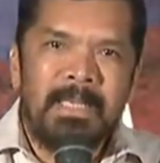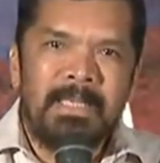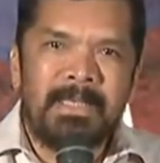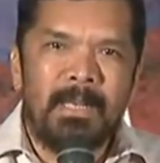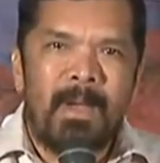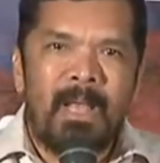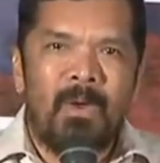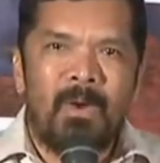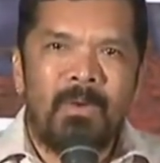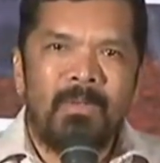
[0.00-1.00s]
ఈ
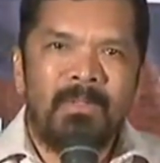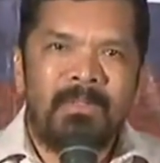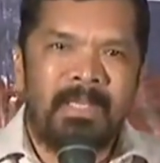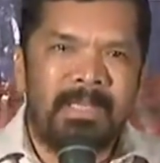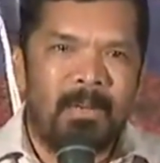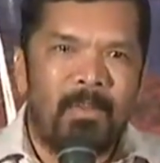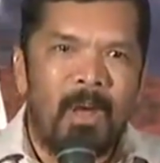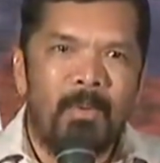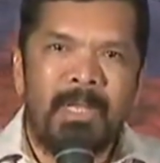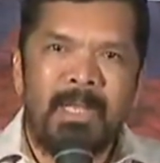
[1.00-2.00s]
సినిమాలో
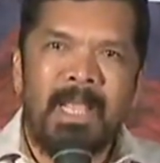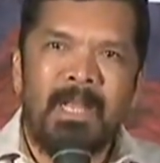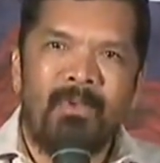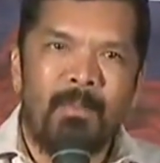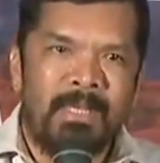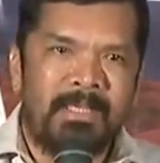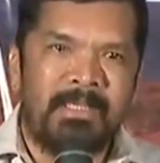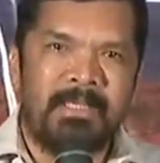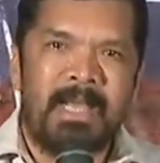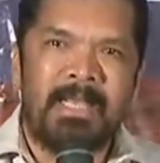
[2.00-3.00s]
చంద్రబాబుని నేను
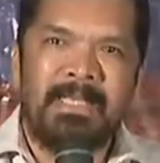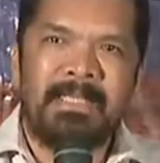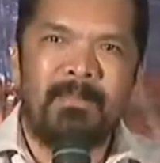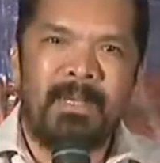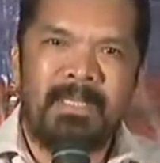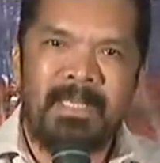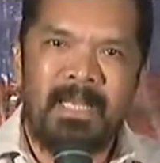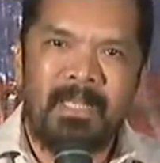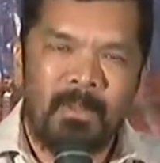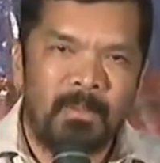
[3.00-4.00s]
విమర్శించడానికి ఈ సినిమా
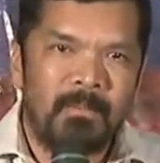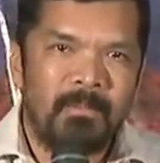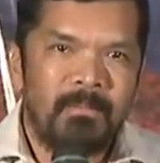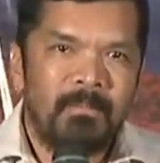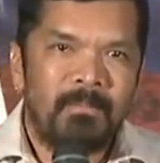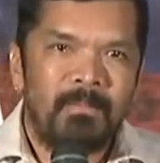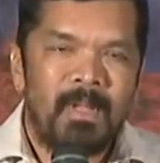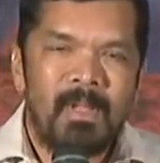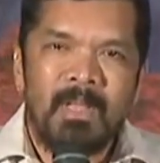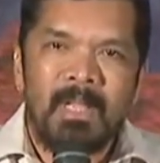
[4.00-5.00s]
తీయలేదు
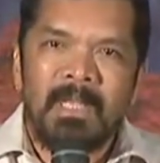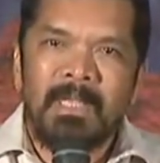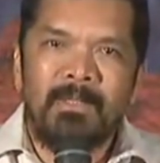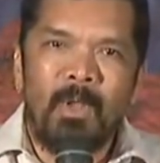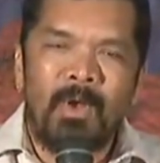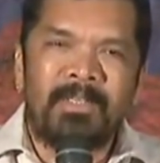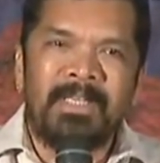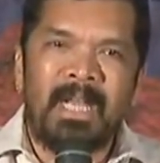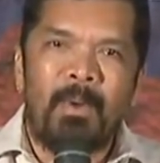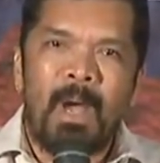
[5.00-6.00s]
ఇందులో
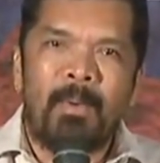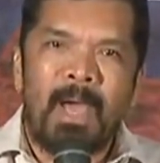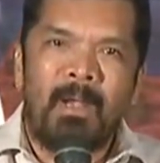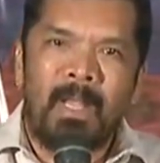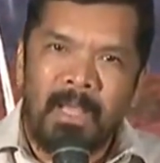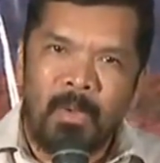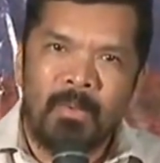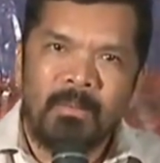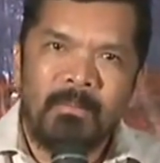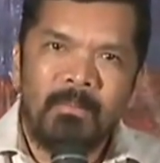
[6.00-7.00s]
చంద్రబాబు గారు లేరు
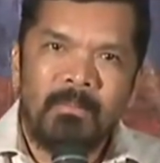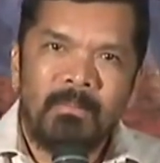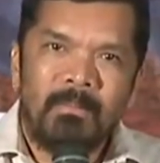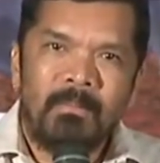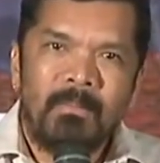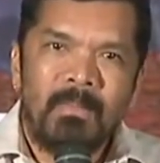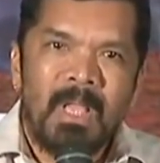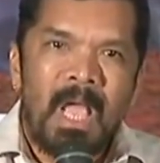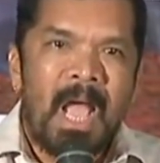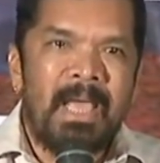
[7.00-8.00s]

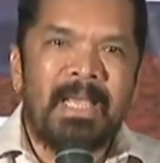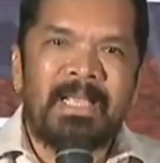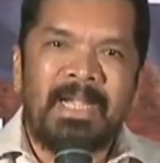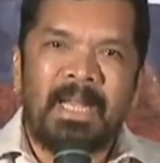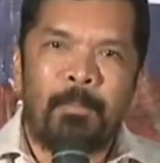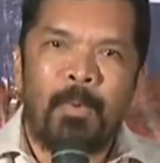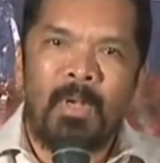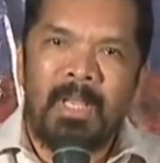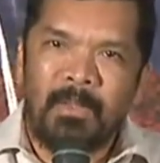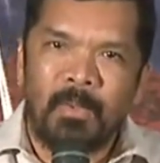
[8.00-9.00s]
ఆయన గెటప్పు
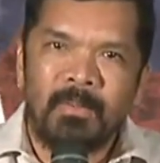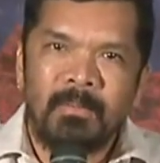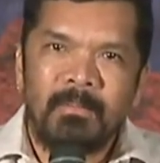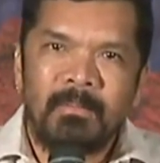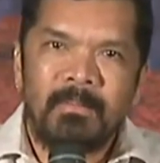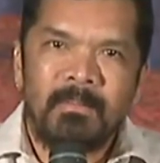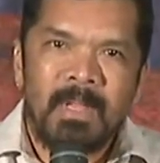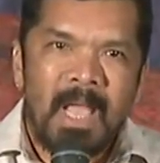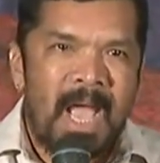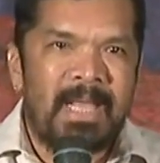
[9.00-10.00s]
లేదు
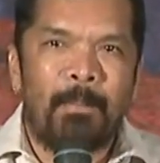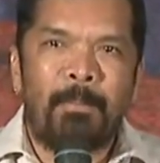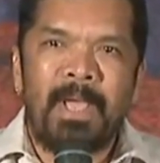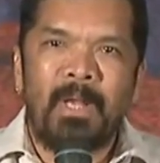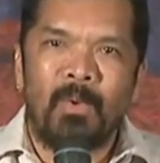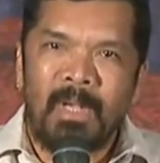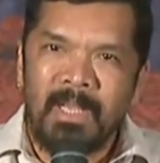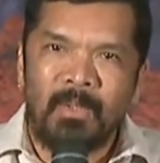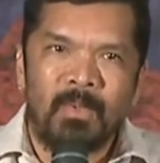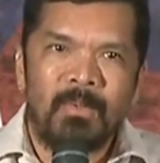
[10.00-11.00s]
ఆయన పేరు
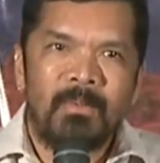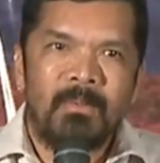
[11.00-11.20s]
లేదు